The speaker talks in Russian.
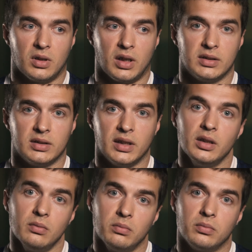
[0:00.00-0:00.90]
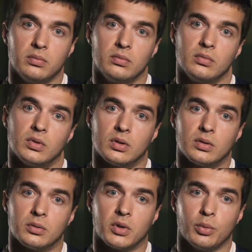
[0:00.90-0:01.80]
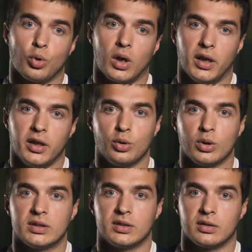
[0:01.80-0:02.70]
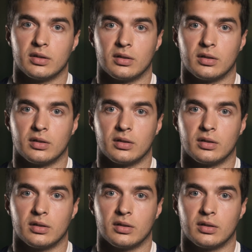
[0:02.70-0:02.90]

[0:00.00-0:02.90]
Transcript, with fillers: один день моему коллеге, то есть